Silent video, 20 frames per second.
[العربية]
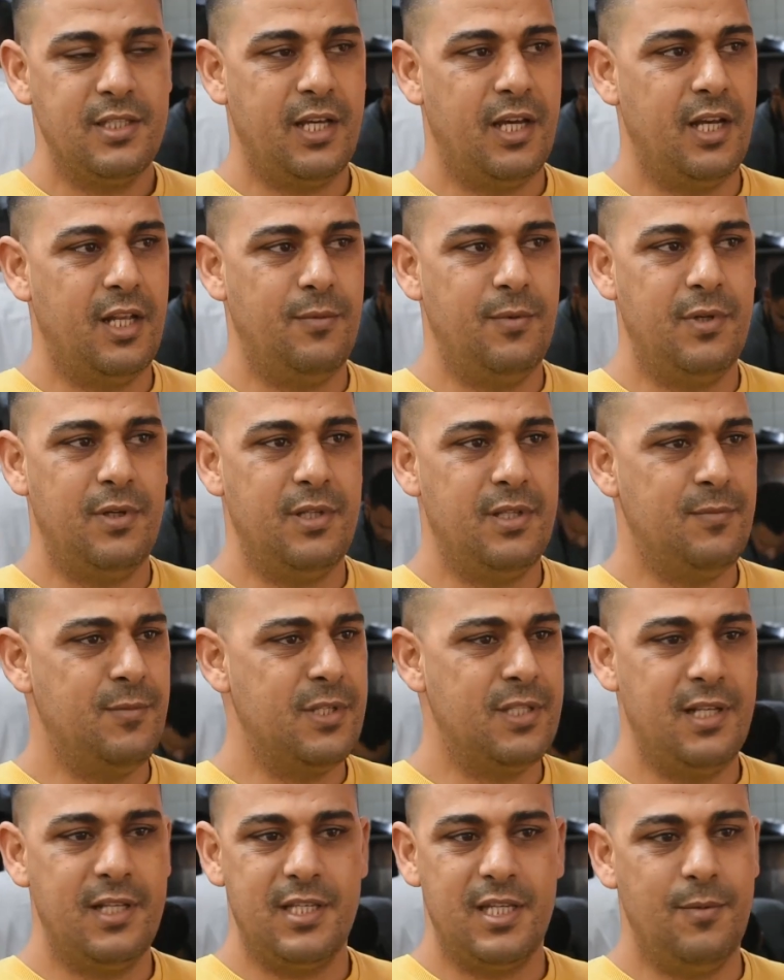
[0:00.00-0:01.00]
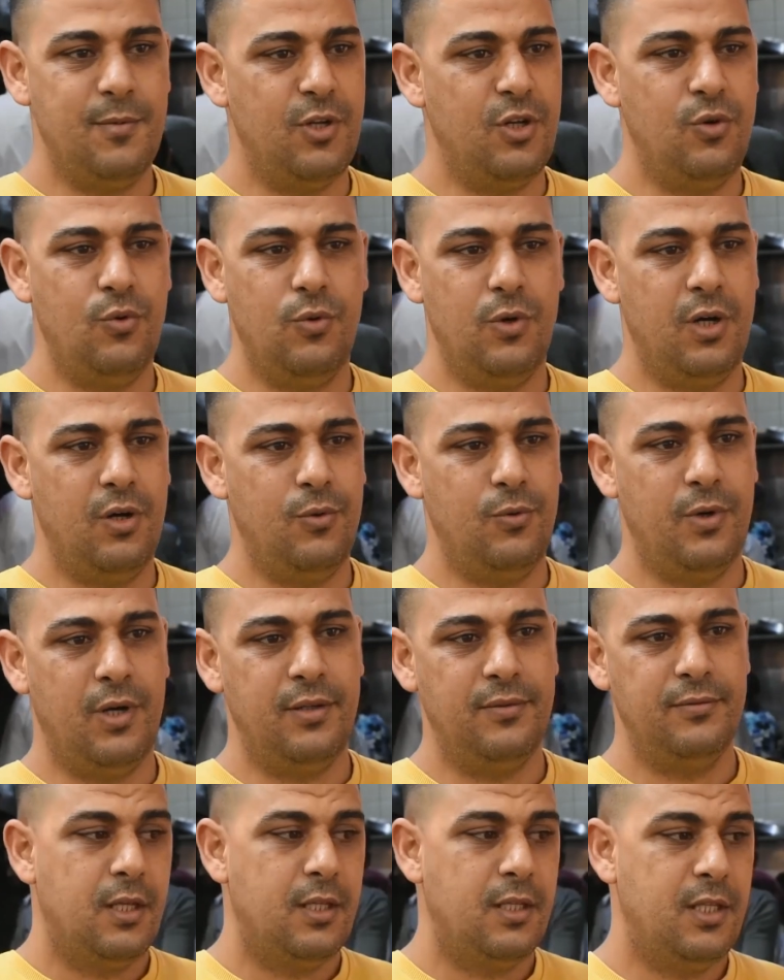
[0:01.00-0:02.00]
تقريبا مازال الثمن هو هو
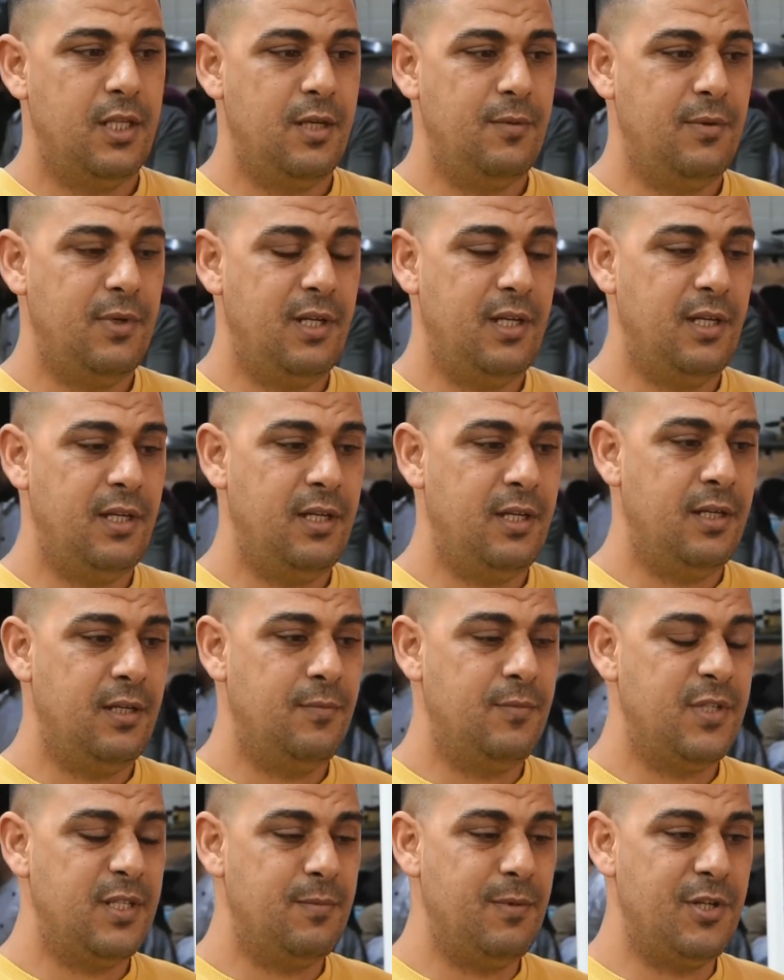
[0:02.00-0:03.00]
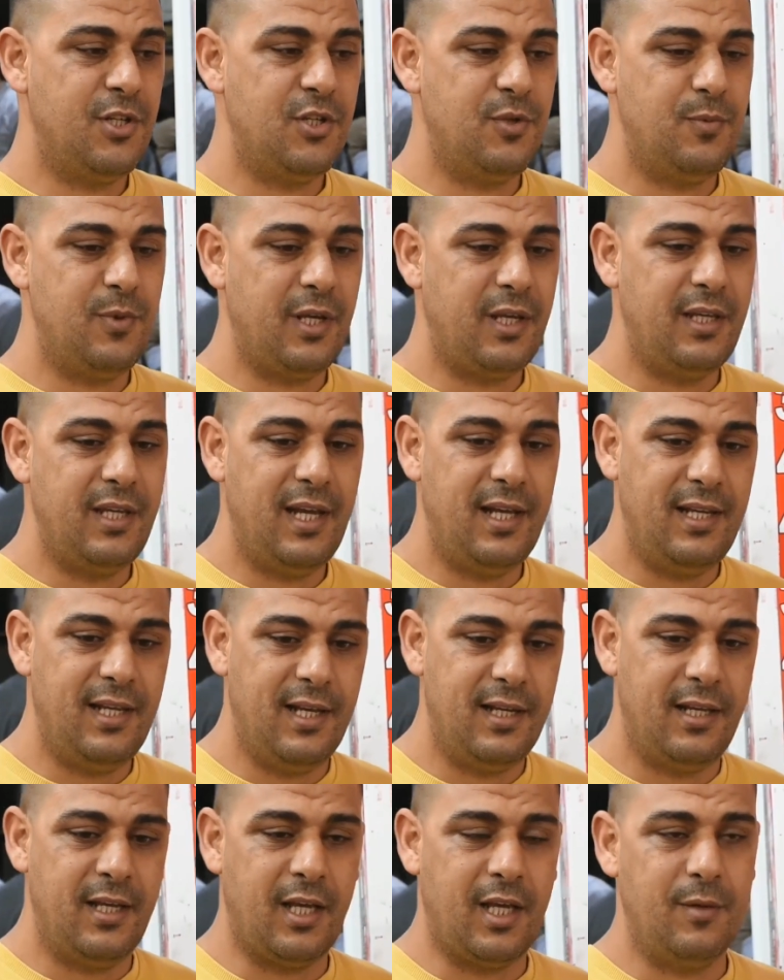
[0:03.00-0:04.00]
دابا بالنسبه للشباكيه
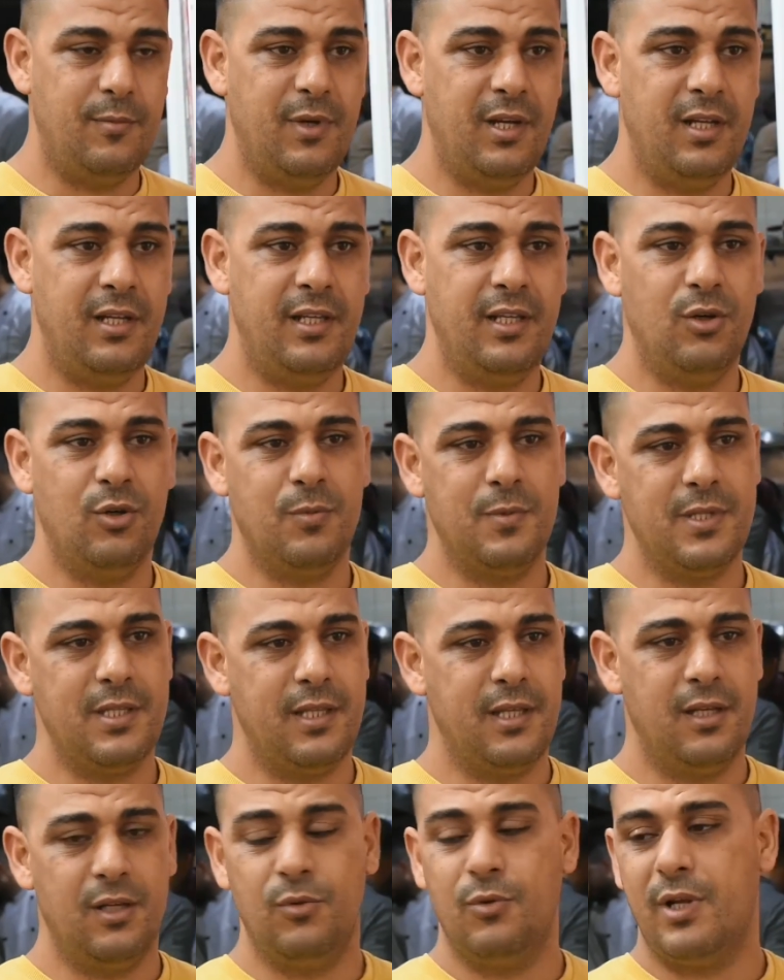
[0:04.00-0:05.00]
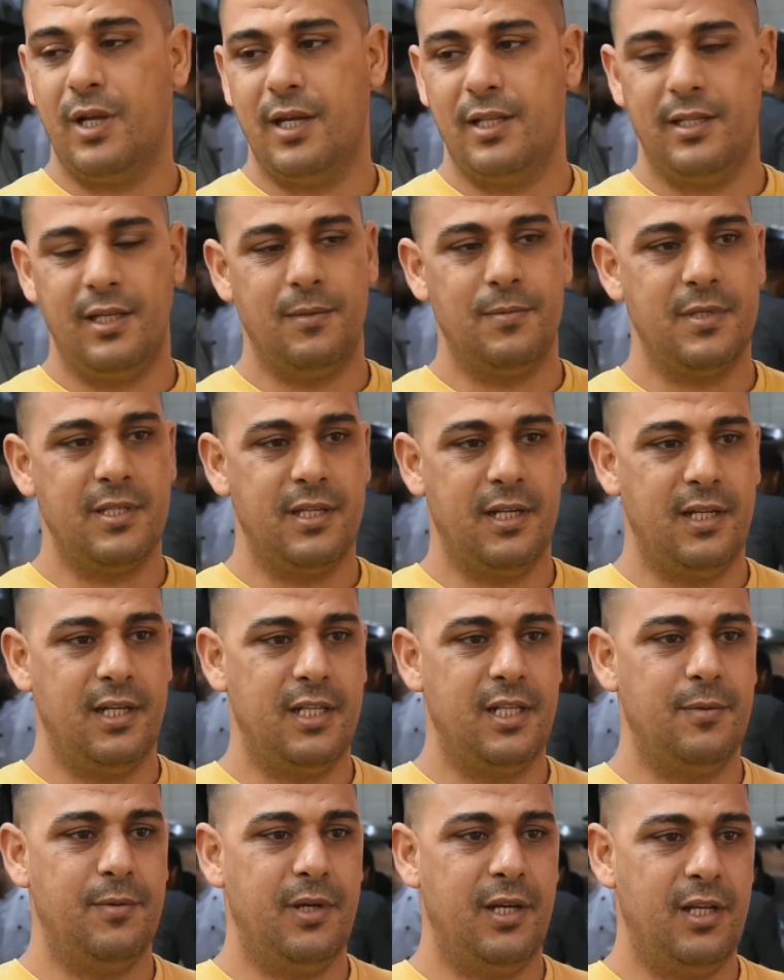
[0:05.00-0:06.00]
عليها الاقبال هي والبسطيل الورقه ديال
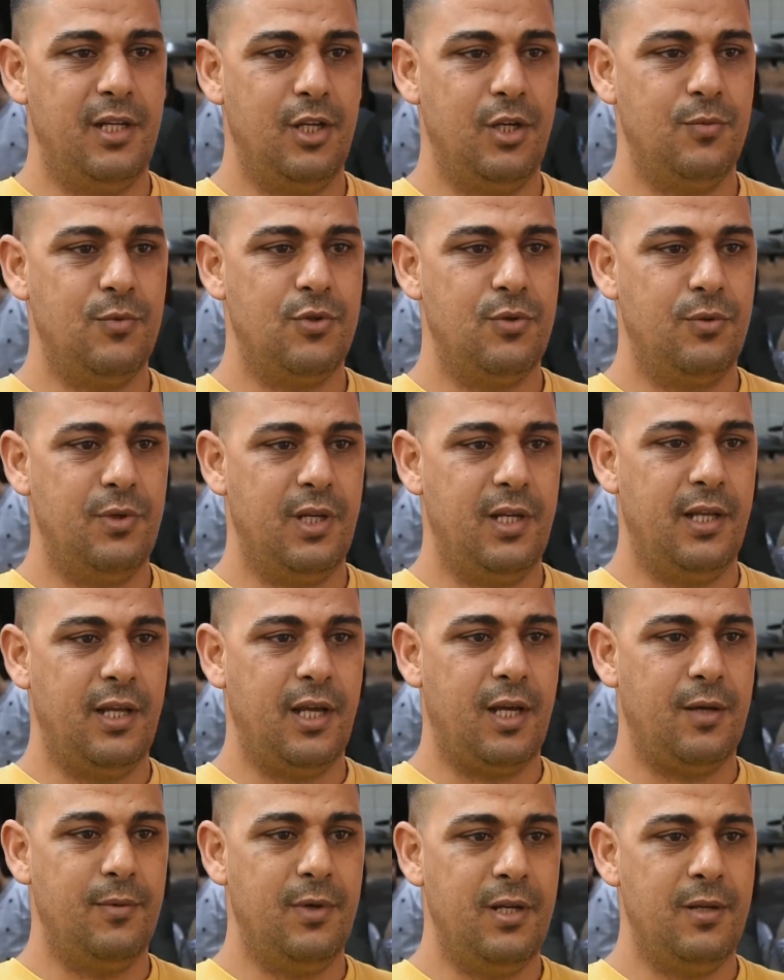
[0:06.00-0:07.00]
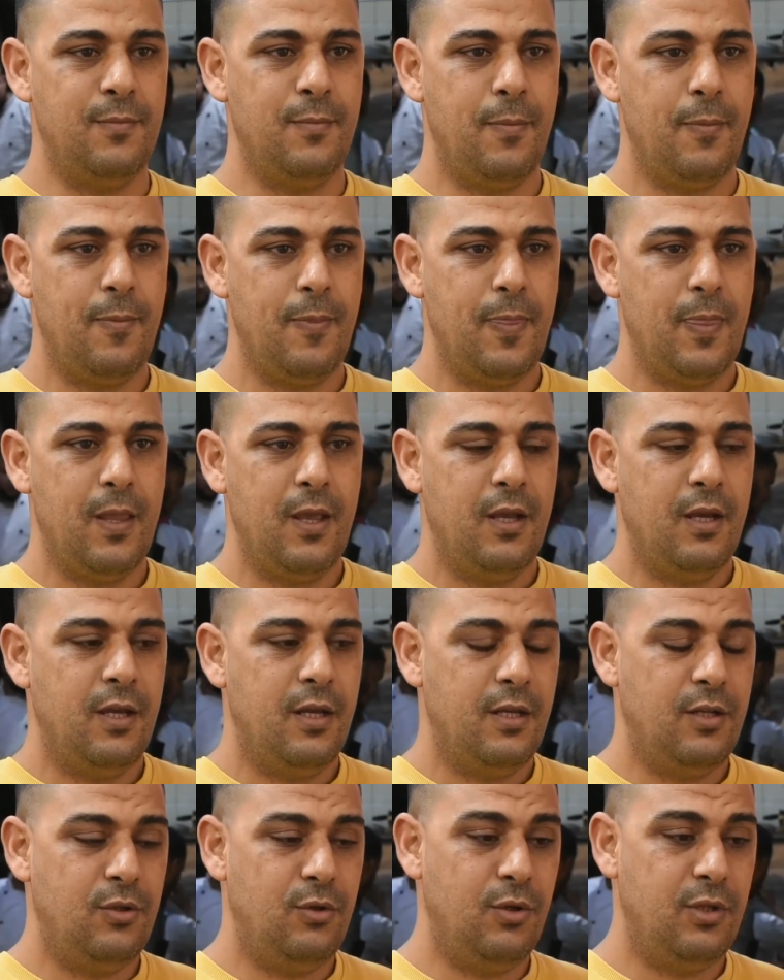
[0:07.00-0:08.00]
البسطيله دابا عليهم شويه الاقبال
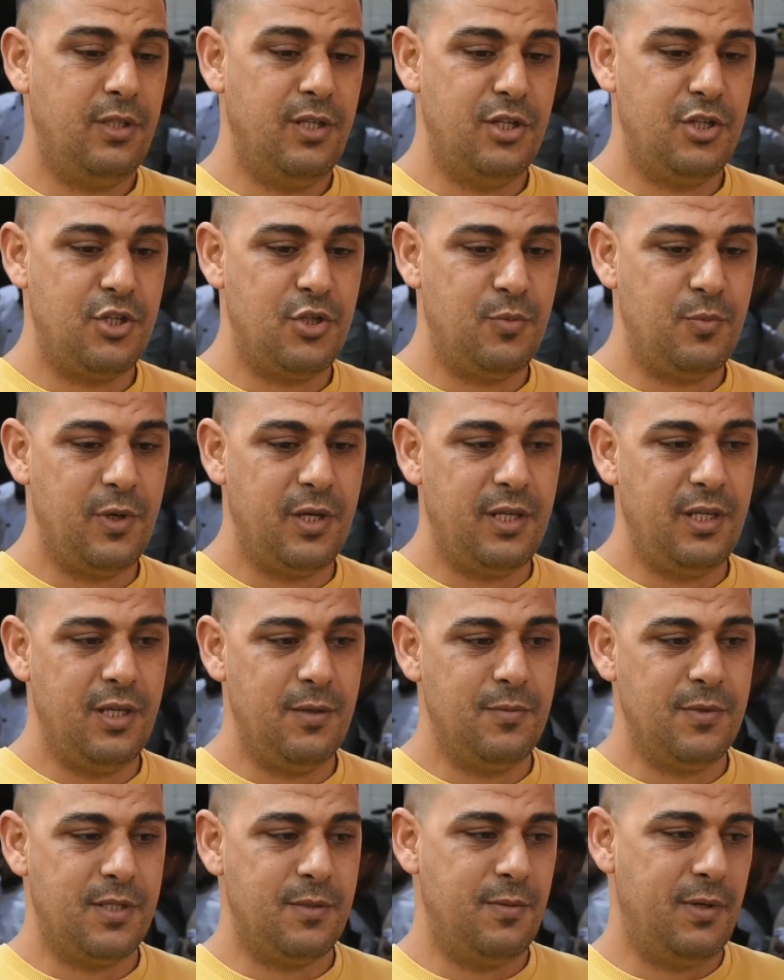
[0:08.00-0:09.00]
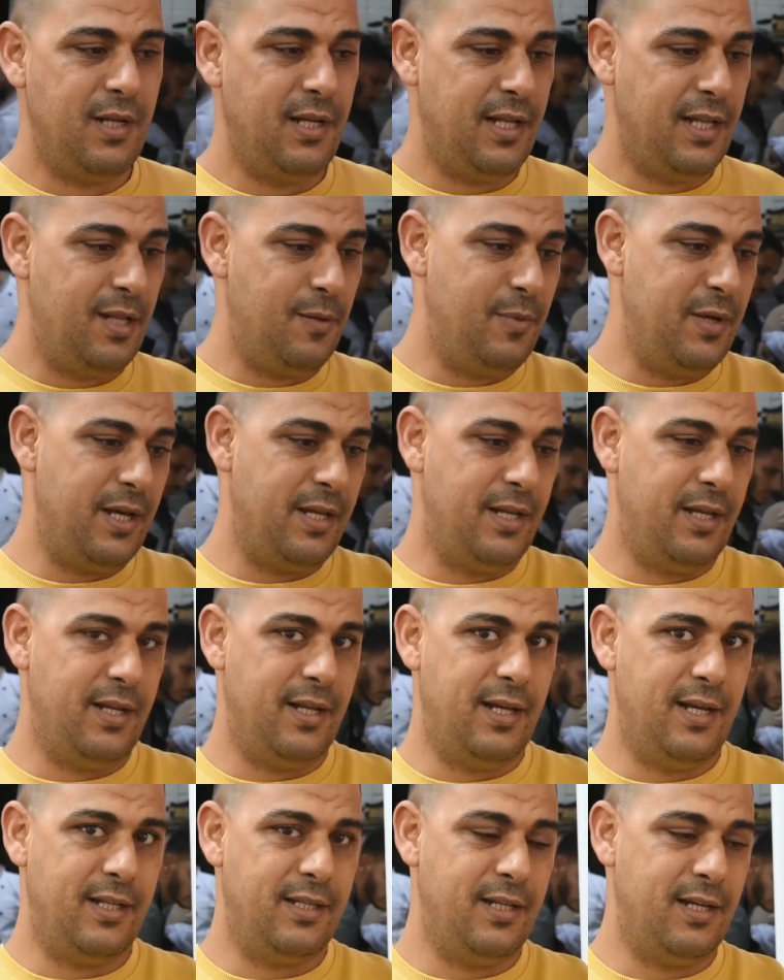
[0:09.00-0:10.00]
النوع ديال الشباكيه بالنسبه لهذا
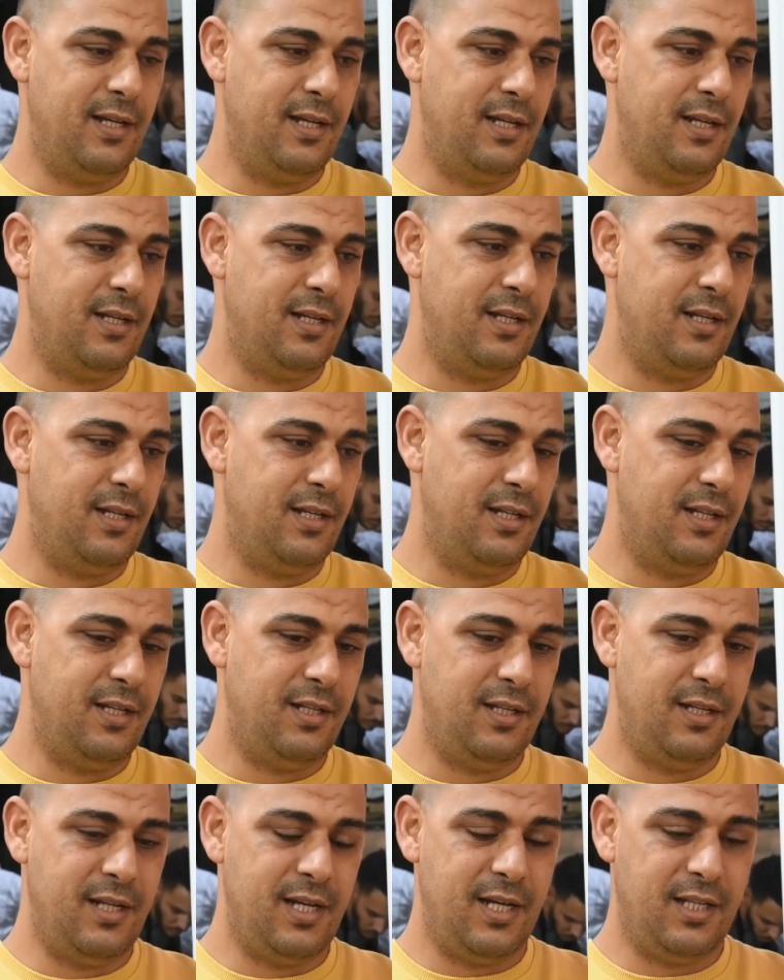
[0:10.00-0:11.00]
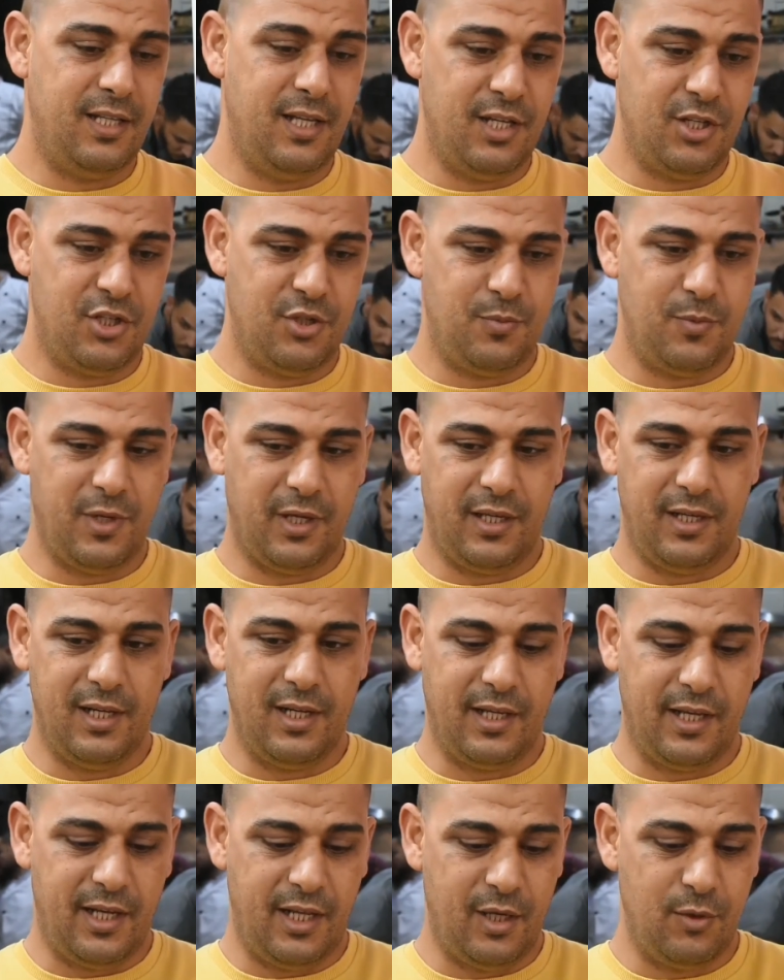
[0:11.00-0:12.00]
البنان هذا هذا الشباكيه
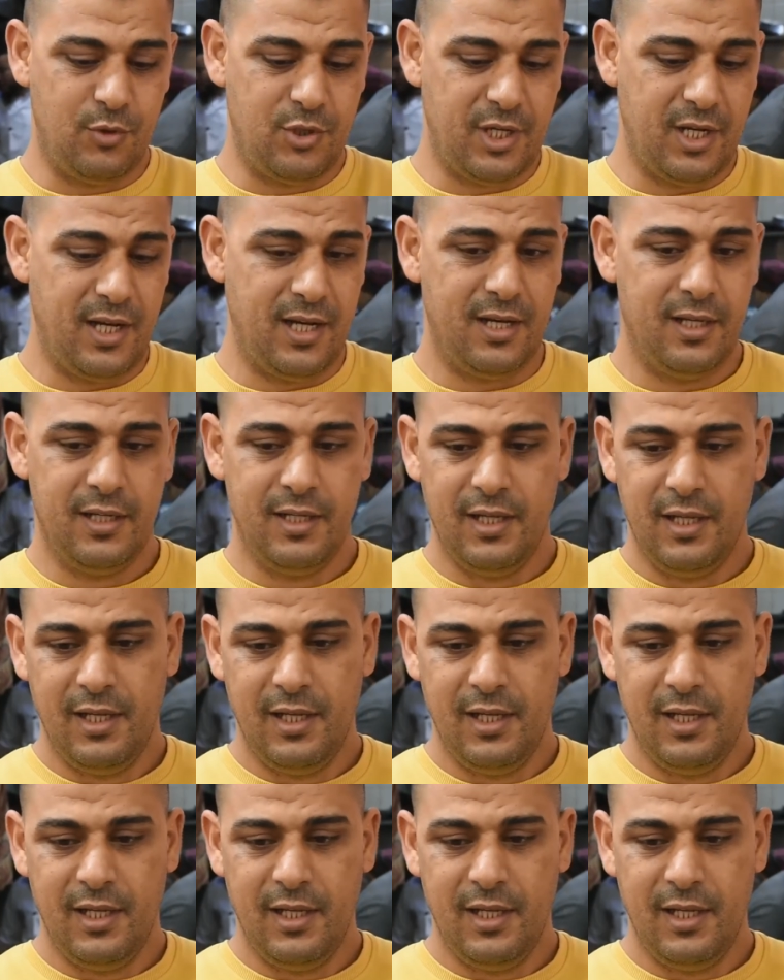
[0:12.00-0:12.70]
الكريوشه